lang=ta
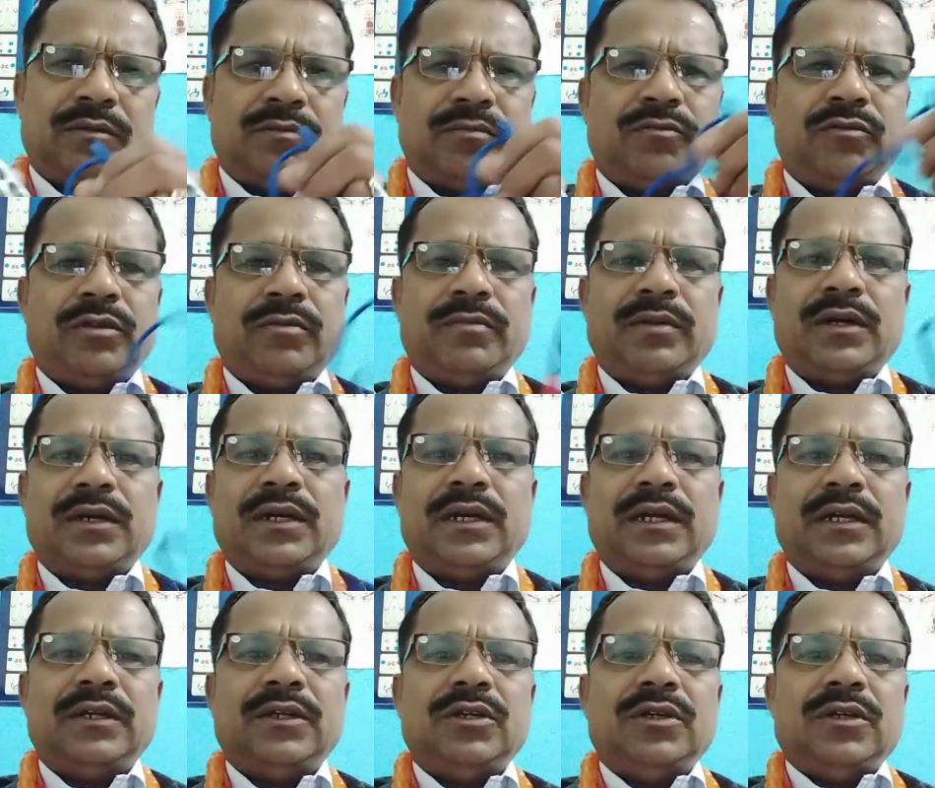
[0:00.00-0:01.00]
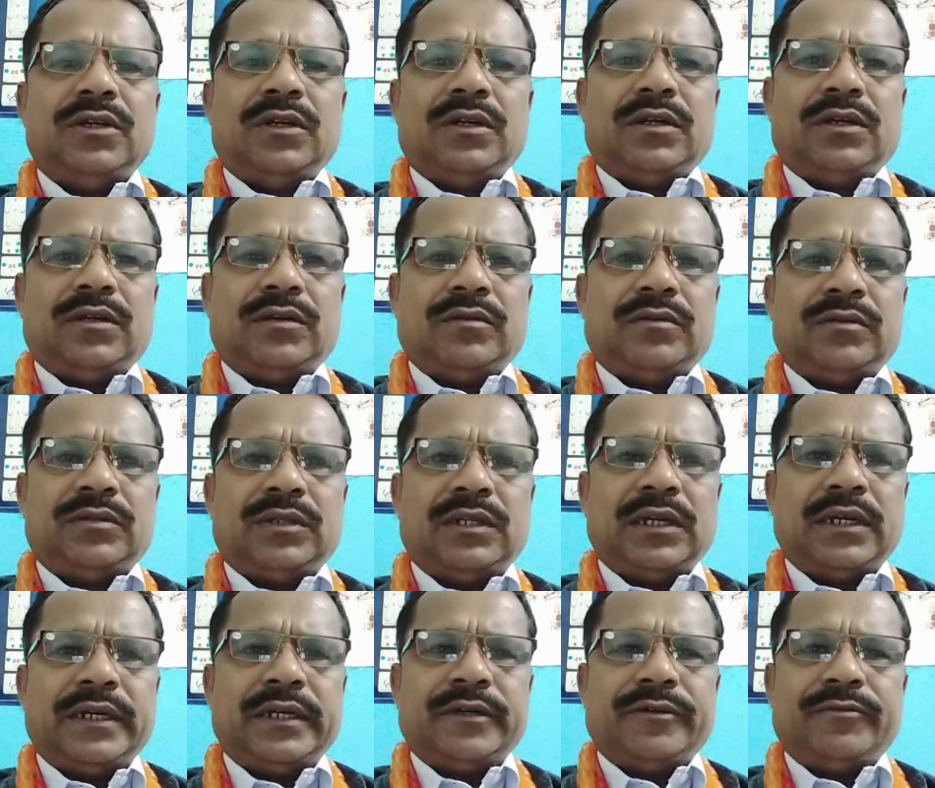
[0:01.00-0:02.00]
மூலமாக நாம் இந்த
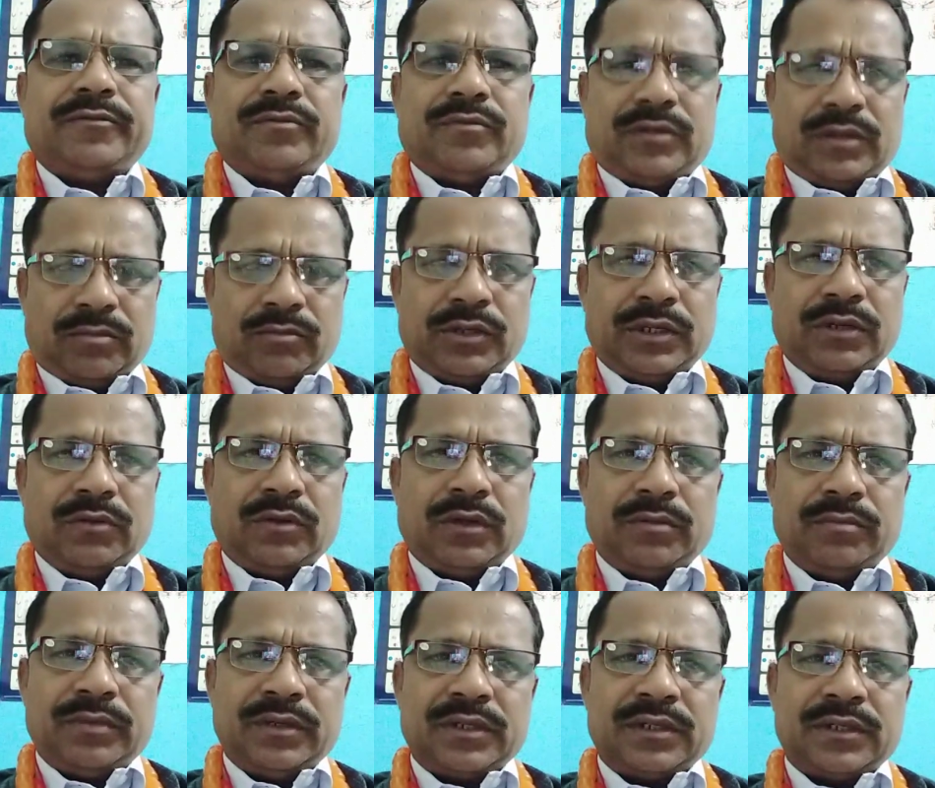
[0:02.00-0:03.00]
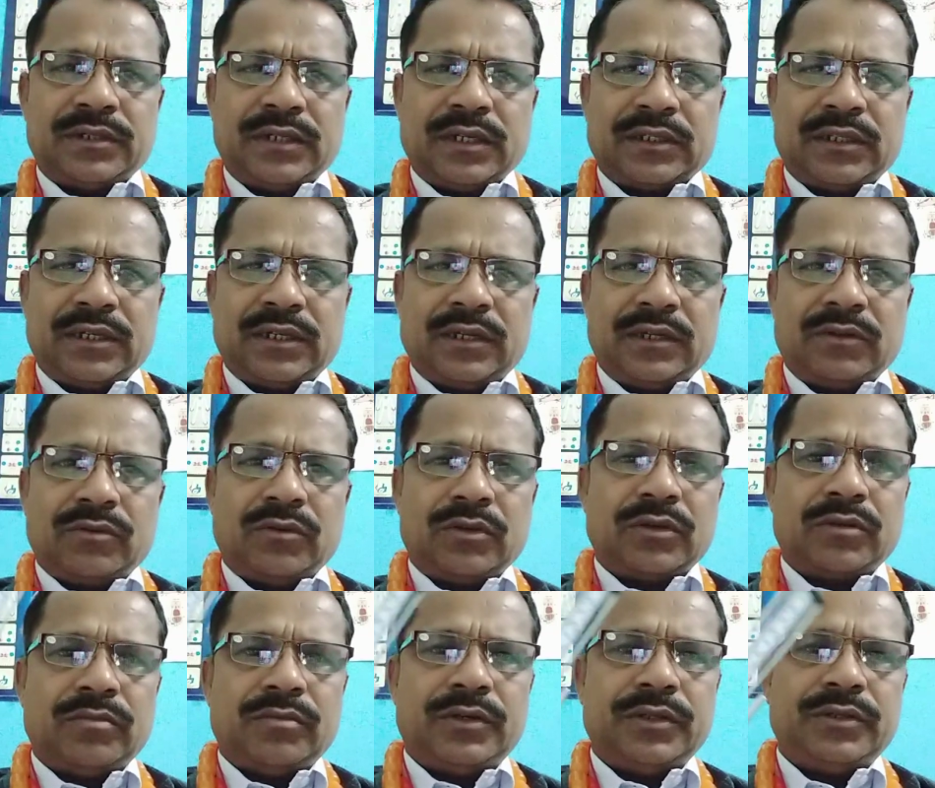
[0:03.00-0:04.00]
நம்முடைய உடம்பிற்கு சக்திகளை
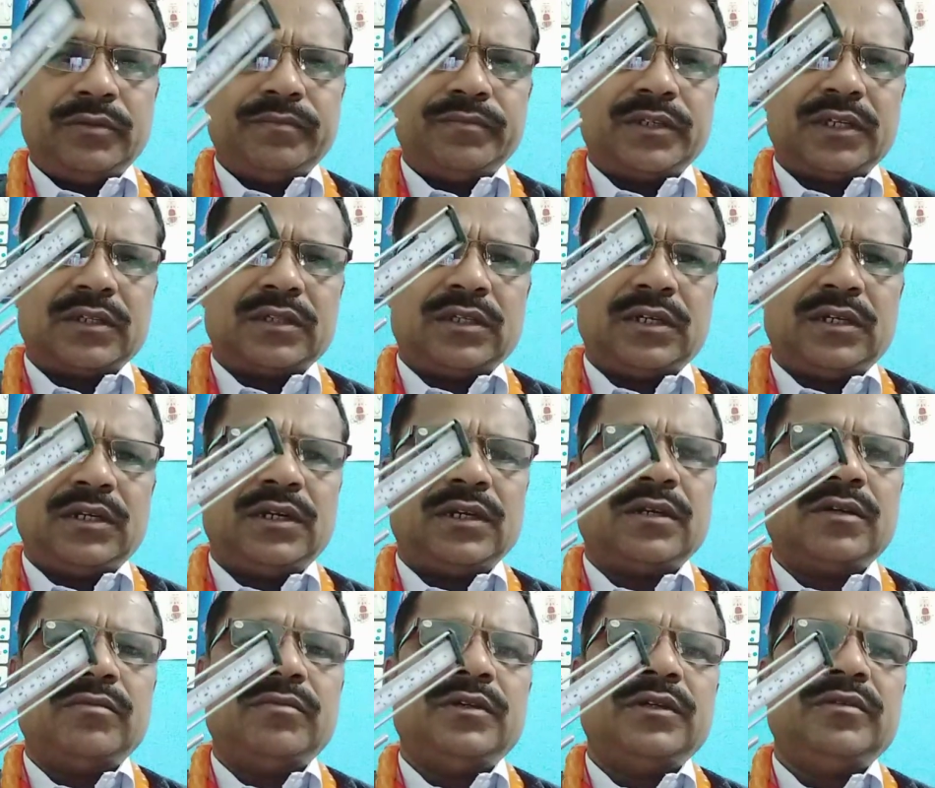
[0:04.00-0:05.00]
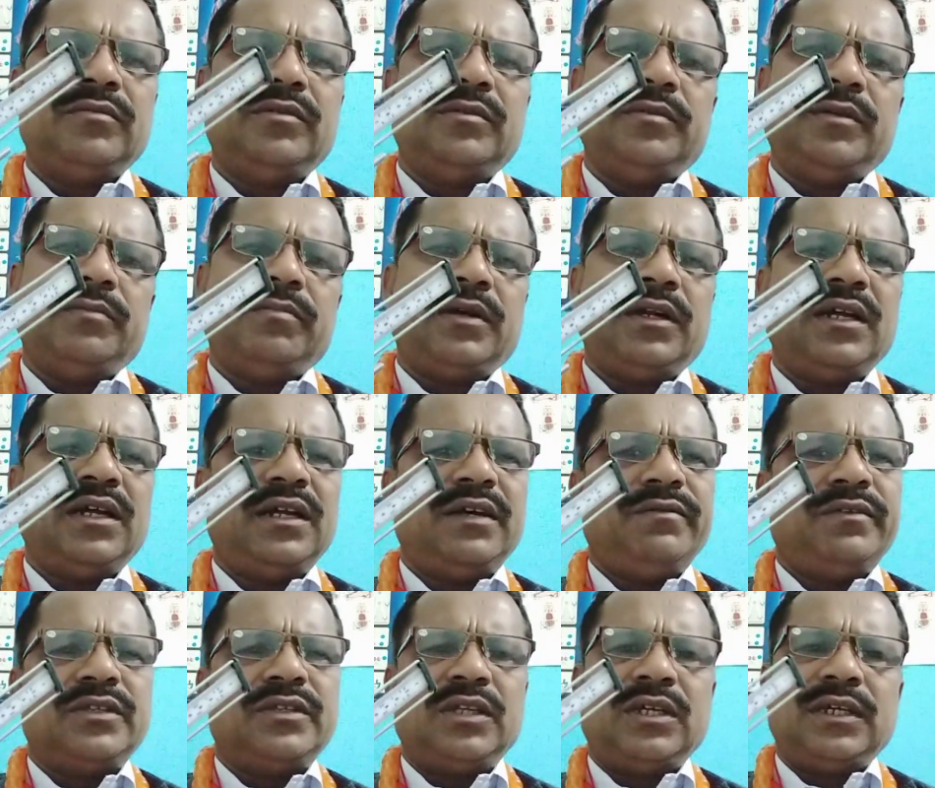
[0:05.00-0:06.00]
கொடுக்க முடியும் சக்திகளை எடுக்க முடியும் இப்படி பல
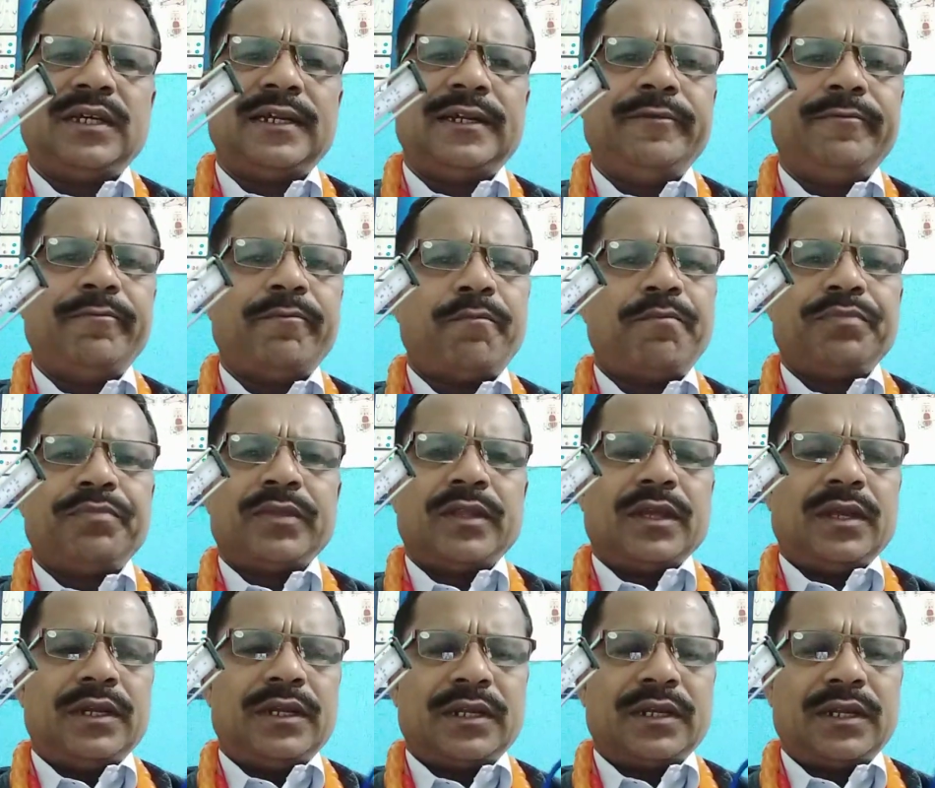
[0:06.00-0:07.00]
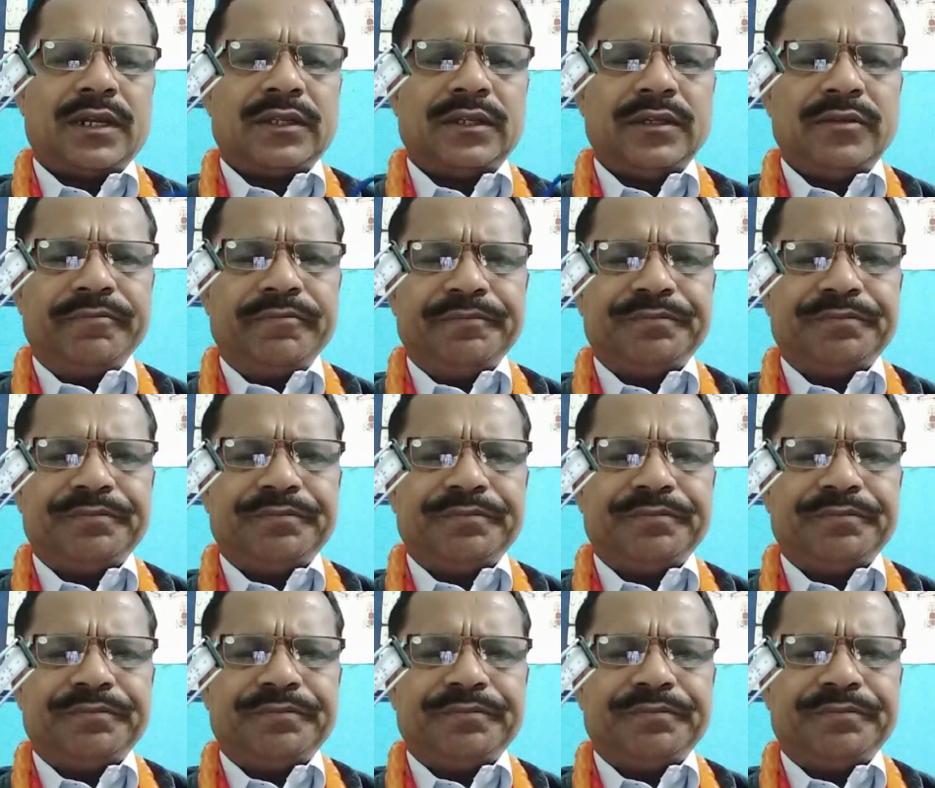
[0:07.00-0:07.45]
விஷயங்கள் இருக்கிறது